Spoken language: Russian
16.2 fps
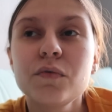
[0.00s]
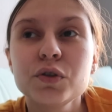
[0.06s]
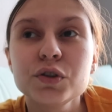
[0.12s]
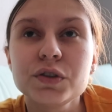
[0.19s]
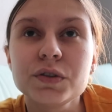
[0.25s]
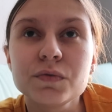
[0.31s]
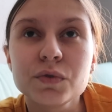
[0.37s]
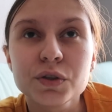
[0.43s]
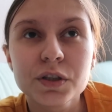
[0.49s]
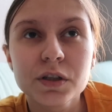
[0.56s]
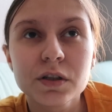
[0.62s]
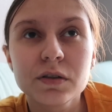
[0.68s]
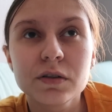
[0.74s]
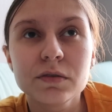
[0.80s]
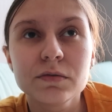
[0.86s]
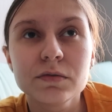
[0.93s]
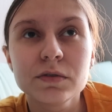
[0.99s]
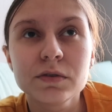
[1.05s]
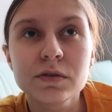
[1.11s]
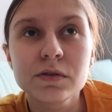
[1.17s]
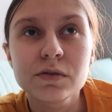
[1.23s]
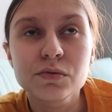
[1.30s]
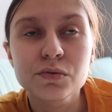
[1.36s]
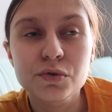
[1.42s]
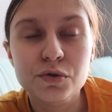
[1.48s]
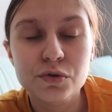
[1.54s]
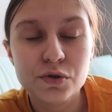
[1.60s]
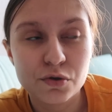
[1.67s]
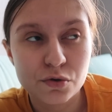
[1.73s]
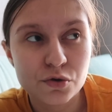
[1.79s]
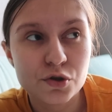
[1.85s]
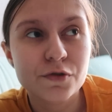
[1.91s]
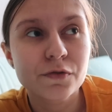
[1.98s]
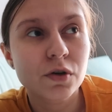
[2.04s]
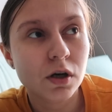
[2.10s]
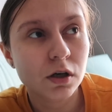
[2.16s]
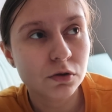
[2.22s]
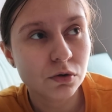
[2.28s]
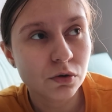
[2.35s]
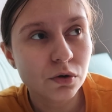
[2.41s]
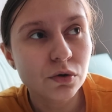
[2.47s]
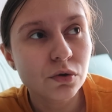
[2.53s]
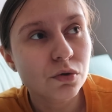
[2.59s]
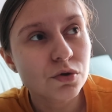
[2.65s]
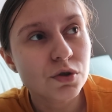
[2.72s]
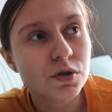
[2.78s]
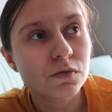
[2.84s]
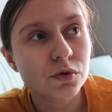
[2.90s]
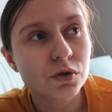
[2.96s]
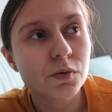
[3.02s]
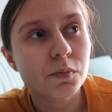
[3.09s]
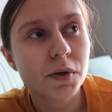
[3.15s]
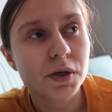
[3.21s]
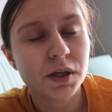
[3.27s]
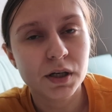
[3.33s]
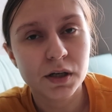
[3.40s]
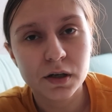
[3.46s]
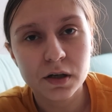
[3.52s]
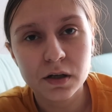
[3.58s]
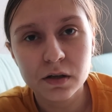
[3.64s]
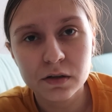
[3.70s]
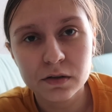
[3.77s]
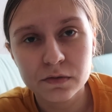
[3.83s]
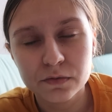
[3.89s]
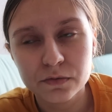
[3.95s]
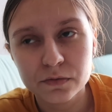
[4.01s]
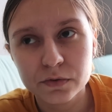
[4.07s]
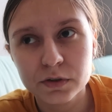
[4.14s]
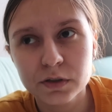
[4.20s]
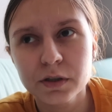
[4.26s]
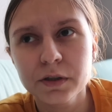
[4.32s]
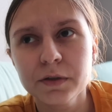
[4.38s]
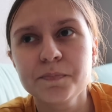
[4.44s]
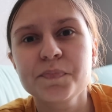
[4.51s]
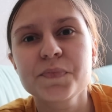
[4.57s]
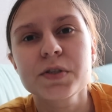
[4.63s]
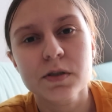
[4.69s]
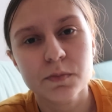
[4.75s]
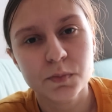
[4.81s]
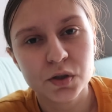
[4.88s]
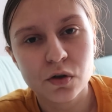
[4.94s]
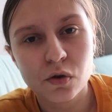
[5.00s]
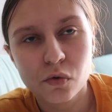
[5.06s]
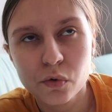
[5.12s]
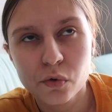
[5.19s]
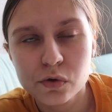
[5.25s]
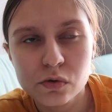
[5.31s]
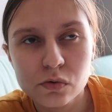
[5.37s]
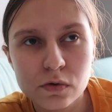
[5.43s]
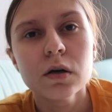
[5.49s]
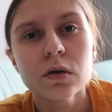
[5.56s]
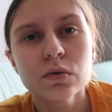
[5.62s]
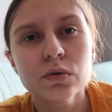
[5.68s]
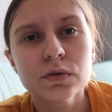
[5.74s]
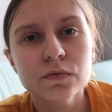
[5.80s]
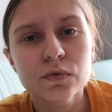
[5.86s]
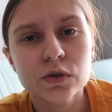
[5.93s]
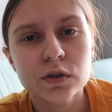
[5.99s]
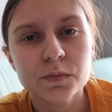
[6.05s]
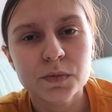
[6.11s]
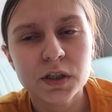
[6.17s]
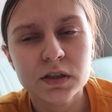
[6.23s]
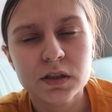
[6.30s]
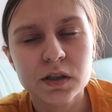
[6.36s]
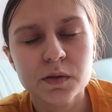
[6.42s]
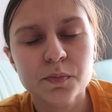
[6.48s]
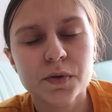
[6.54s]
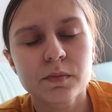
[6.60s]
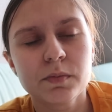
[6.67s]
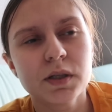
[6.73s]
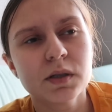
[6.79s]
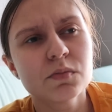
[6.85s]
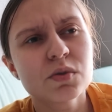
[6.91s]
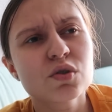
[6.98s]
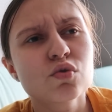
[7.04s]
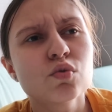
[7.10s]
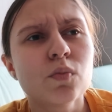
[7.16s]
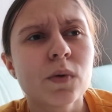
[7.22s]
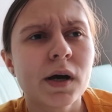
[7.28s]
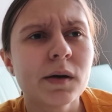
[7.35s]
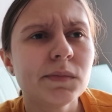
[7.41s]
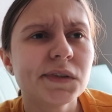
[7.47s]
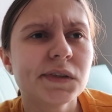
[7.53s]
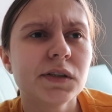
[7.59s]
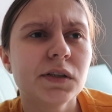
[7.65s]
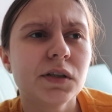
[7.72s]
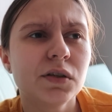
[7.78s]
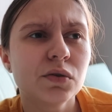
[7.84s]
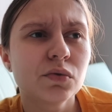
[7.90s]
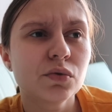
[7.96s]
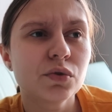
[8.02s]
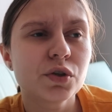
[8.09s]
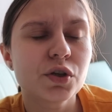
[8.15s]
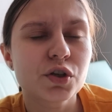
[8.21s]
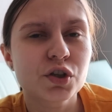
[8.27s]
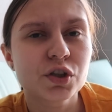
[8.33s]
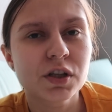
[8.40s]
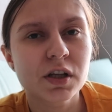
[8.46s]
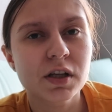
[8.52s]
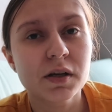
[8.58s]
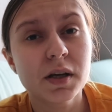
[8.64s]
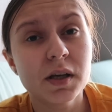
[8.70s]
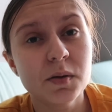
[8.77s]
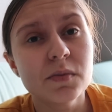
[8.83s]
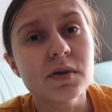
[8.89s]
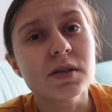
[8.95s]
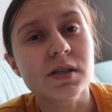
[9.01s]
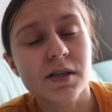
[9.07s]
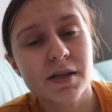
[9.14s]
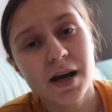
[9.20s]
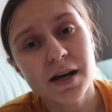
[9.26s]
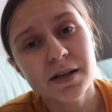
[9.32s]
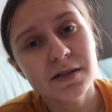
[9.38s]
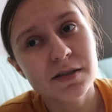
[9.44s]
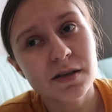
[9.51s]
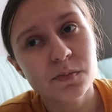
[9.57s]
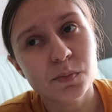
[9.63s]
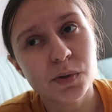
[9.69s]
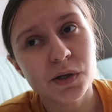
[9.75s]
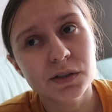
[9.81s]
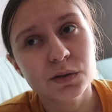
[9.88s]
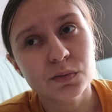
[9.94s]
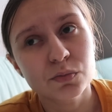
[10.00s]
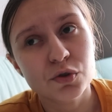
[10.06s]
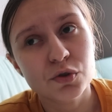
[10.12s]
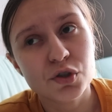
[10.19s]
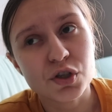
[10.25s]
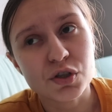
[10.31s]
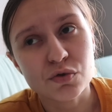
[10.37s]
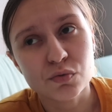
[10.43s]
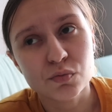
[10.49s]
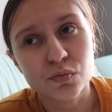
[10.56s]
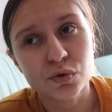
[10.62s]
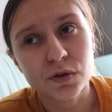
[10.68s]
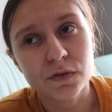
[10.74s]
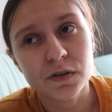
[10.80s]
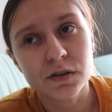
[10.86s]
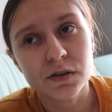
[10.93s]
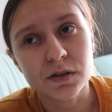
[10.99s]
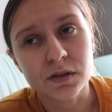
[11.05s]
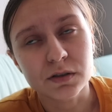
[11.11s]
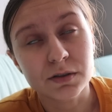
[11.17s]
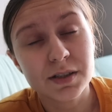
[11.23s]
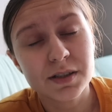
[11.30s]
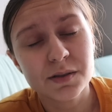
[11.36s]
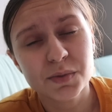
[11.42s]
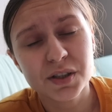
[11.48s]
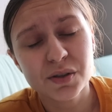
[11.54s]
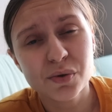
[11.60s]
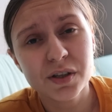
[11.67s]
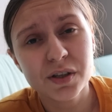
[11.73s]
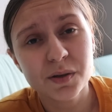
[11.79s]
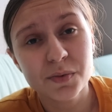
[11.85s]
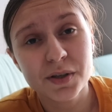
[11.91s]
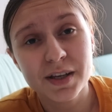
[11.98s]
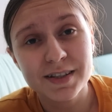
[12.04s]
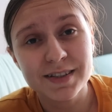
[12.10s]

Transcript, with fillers: Вот, сегодня э, у Сережи выходной, но он сегодня поехал в стоматологию. У него там некоторые проблемы с зубами, и он решил ими заняться, поэтому сейчас он будет, наверное, к стоматологам